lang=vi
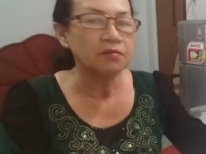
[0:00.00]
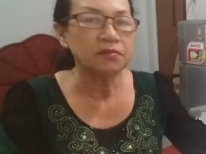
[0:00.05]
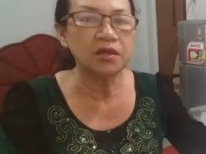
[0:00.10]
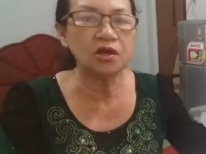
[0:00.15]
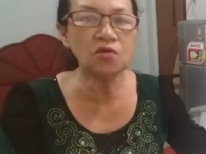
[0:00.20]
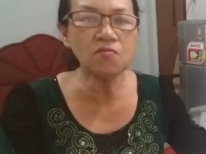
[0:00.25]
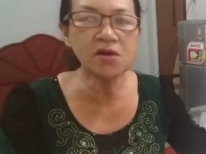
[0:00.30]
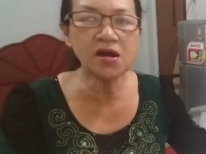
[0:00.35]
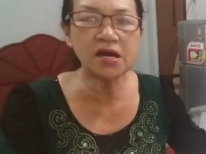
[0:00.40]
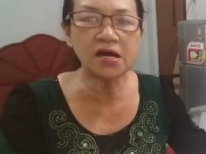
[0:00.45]

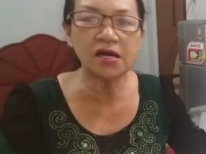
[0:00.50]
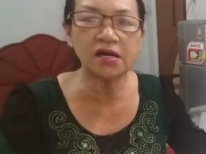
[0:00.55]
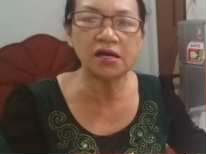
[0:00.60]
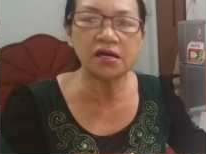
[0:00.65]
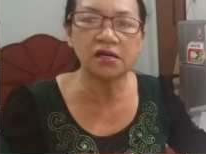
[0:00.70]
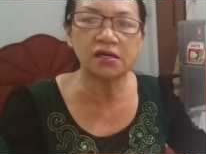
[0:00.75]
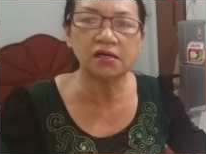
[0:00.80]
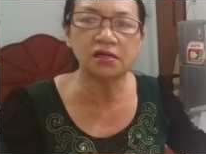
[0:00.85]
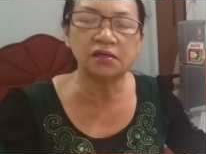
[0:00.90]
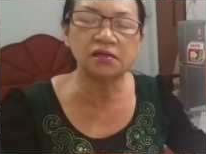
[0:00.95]
Nếu mà
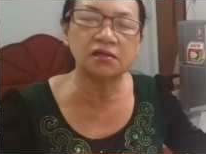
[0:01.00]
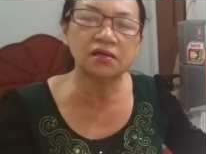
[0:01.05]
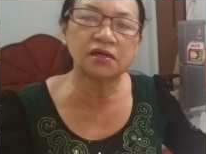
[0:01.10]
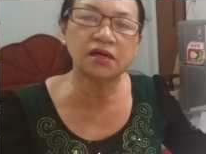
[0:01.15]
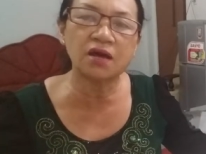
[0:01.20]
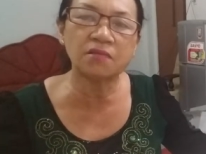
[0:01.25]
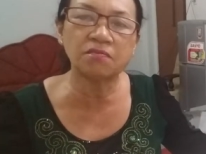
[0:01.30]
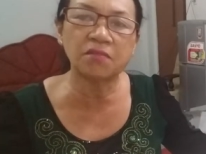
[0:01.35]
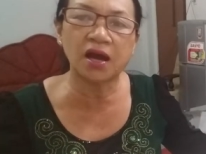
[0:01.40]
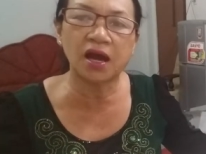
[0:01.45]
ở
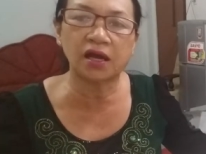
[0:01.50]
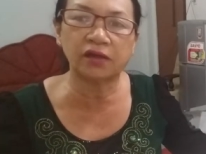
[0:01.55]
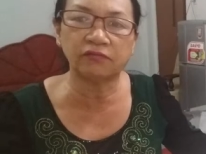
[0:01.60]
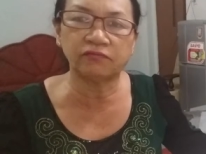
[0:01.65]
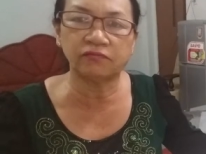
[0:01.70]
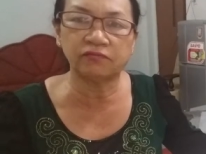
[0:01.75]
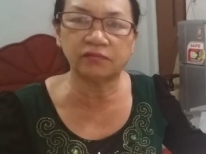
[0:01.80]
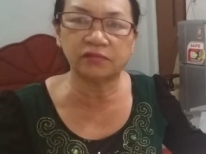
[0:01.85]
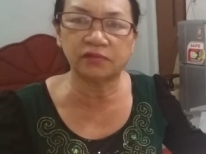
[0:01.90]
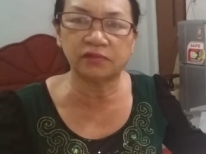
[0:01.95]
các bạn
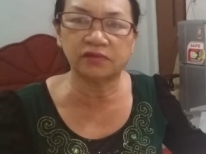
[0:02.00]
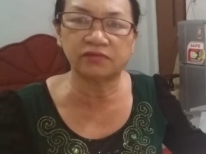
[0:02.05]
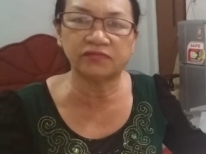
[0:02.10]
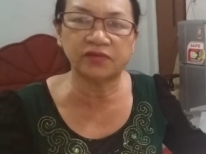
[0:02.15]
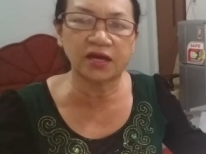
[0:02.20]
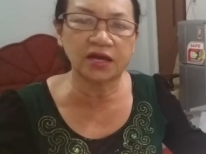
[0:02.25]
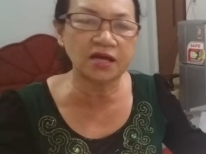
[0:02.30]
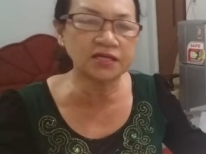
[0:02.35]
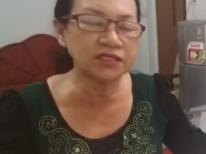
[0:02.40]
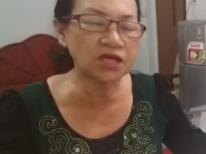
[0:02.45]

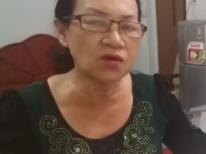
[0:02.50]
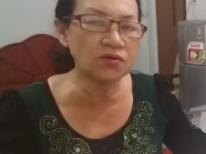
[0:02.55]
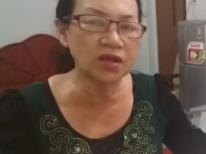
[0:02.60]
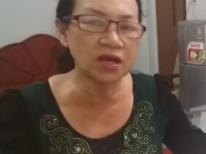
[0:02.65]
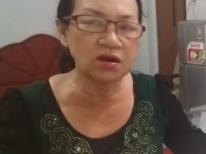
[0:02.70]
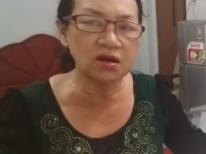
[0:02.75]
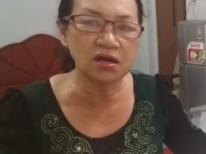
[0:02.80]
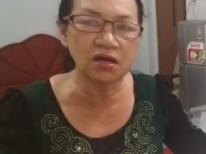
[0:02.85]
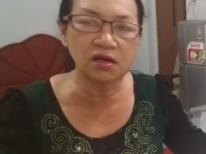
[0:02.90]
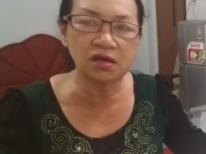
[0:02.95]
Và các cháu
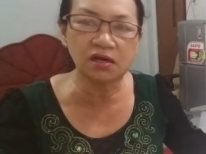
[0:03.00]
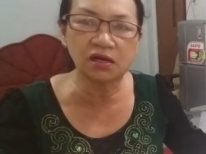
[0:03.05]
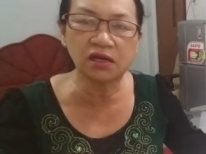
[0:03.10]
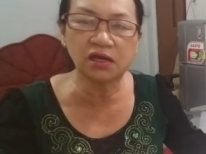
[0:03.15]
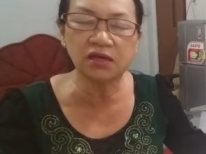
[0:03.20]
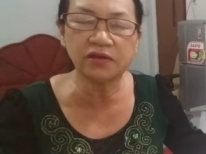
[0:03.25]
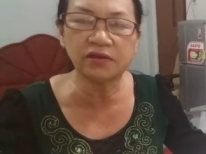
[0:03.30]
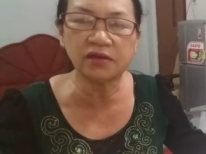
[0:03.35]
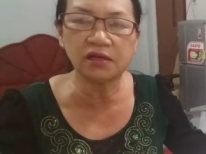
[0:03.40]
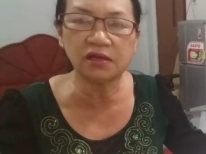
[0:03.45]
nào ở
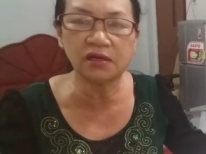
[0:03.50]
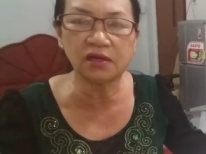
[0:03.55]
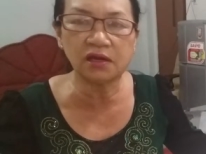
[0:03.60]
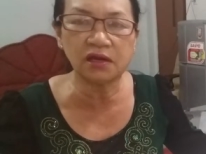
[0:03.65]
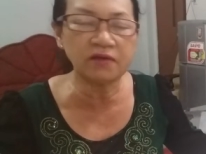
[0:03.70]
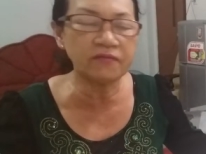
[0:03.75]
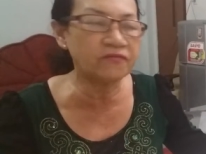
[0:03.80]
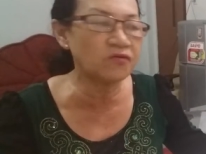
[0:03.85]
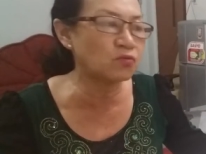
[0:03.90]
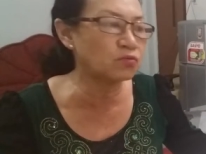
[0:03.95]
cái
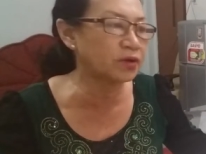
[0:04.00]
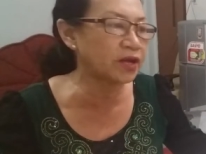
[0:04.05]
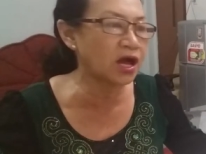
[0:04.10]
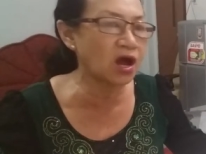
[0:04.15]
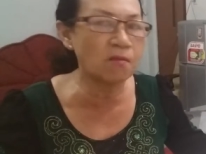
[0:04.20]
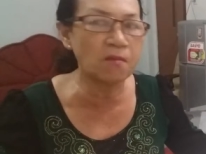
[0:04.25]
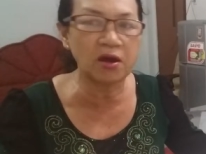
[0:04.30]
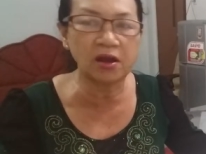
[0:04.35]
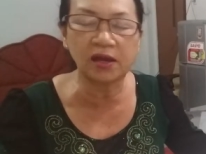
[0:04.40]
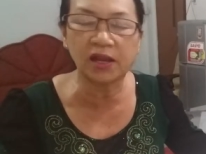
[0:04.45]
vùng
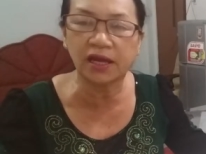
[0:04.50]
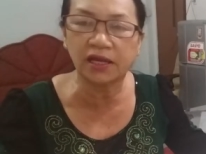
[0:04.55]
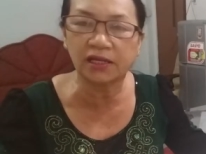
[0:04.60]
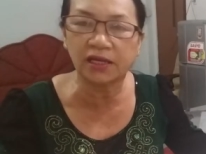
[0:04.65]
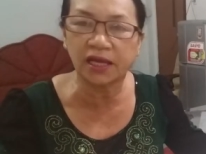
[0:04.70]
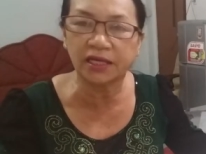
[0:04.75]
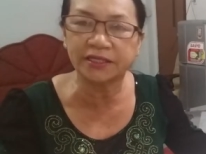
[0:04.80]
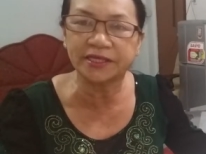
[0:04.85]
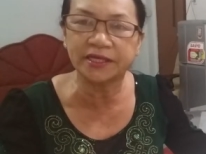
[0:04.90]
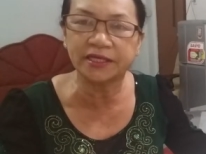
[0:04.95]
nào mà lạnh
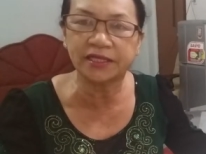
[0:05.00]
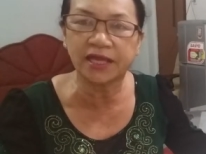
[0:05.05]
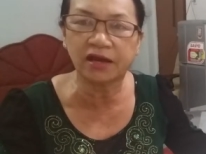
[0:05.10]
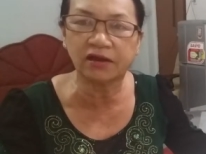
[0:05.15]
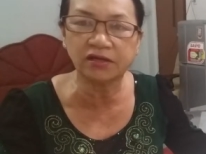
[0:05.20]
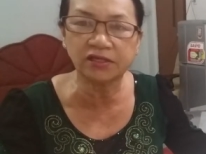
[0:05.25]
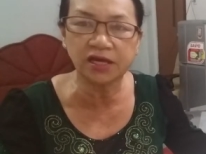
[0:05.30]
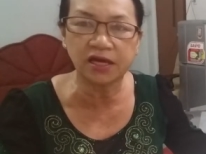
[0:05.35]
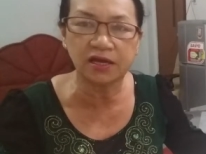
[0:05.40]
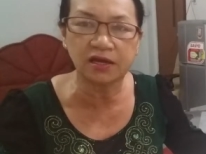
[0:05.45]
lạnh Thì ta
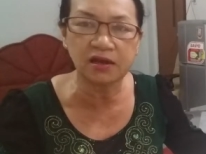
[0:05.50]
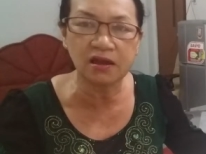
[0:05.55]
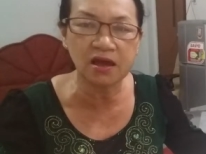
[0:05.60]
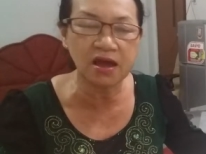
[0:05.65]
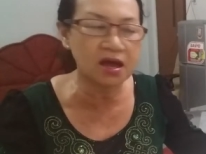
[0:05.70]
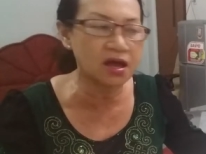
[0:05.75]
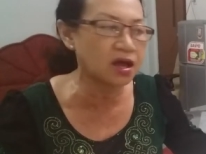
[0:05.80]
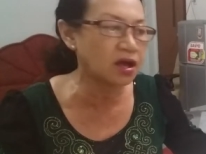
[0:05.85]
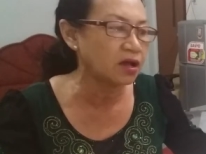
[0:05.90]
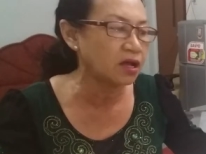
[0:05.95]
có thể
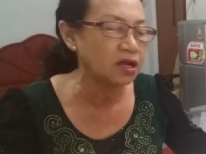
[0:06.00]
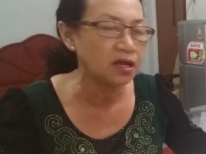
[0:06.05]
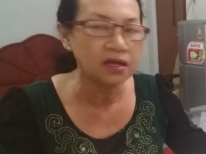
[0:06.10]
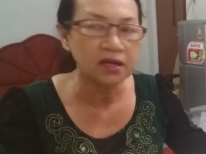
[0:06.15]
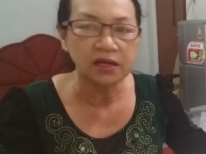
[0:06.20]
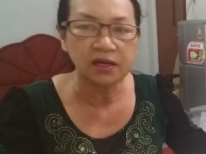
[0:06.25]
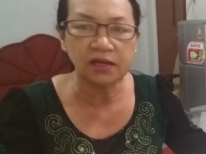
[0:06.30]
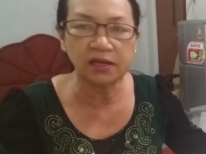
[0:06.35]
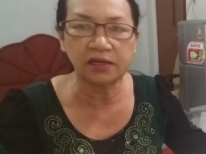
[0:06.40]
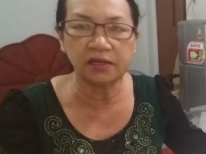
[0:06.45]
là
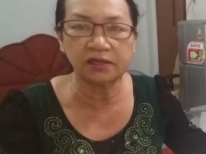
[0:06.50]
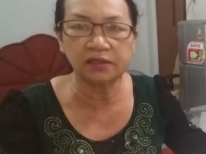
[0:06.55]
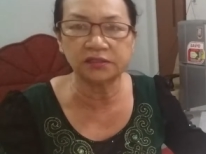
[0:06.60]
uh,